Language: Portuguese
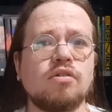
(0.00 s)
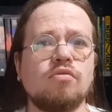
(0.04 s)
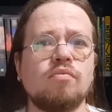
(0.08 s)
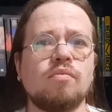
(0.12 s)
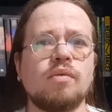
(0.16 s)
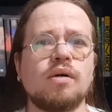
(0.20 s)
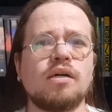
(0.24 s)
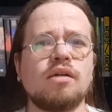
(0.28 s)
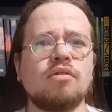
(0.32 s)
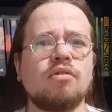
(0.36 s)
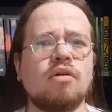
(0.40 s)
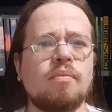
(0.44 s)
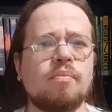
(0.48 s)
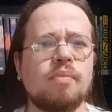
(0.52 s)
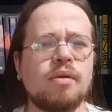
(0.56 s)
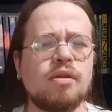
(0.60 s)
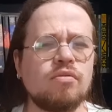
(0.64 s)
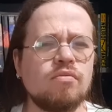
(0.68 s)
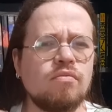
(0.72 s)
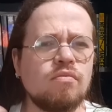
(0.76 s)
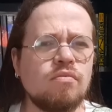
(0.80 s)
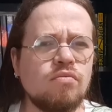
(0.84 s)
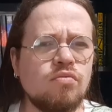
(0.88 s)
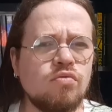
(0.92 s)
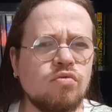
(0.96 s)
humana, eu aprendo
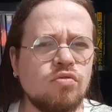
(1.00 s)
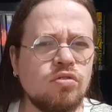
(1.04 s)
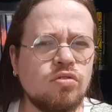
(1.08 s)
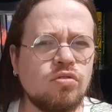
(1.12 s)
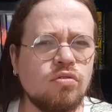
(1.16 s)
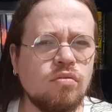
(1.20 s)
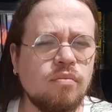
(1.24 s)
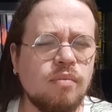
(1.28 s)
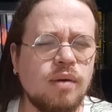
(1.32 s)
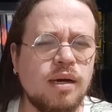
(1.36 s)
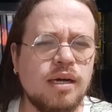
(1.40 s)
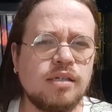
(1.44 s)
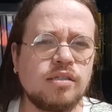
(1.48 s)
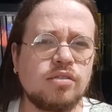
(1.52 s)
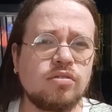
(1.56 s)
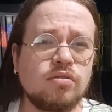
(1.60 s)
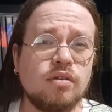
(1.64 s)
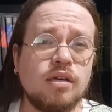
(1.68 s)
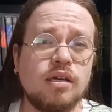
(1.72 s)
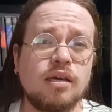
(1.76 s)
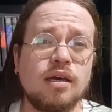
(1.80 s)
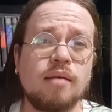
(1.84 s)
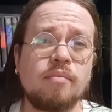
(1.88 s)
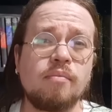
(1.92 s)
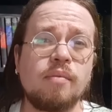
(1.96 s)
muito mais do
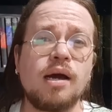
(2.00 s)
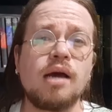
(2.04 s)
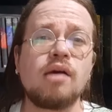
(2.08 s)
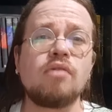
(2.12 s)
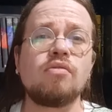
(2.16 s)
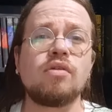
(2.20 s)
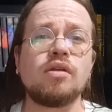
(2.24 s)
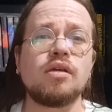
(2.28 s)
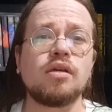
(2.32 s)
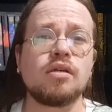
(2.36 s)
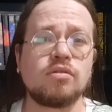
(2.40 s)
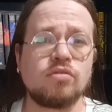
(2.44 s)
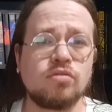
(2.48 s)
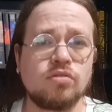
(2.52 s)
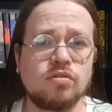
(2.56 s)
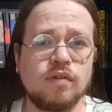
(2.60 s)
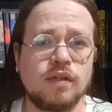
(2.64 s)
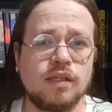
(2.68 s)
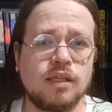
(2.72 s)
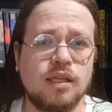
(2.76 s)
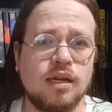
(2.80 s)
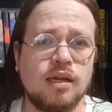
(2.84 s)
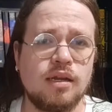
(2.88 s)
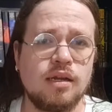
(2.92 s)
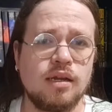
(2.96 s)
que a maioria dos
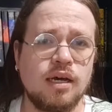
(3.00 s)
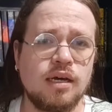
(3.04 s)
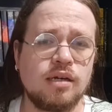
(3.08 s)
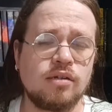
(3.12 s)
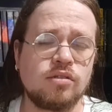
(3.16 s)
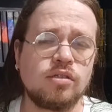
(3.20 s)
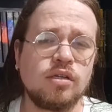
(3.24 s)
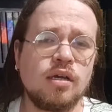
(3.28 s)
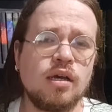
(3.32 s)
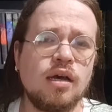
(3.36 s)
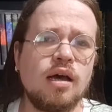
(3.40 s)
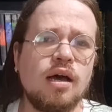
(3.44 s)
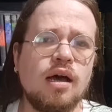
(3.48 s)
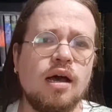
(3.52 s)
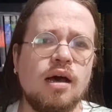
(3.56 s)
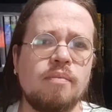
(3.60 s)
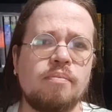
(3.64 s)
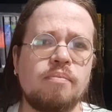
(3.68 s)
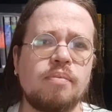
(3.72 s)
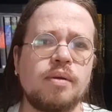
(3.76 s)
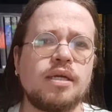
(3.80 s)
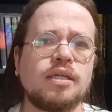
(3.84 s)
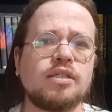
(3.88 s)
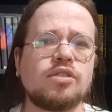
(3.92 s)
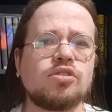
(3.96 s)
veterinários
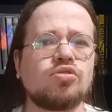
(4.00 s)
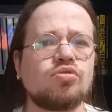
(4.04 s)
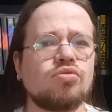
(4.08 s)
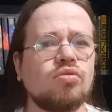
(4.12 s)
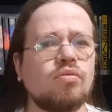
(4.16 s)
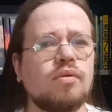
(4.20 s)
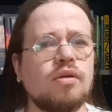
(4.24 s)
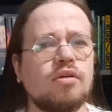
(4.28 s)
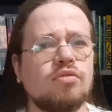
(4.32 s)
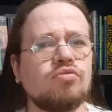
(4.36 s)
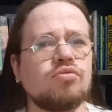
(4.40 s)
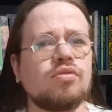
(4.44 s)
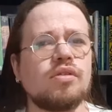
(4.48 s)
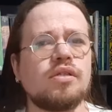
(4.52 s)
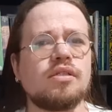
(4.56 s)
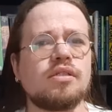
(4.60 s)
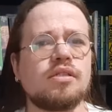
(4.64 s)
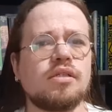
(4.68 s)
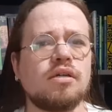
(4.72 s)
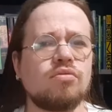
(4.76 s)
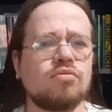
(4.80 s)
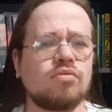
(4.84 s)
aprende sobre nutrição.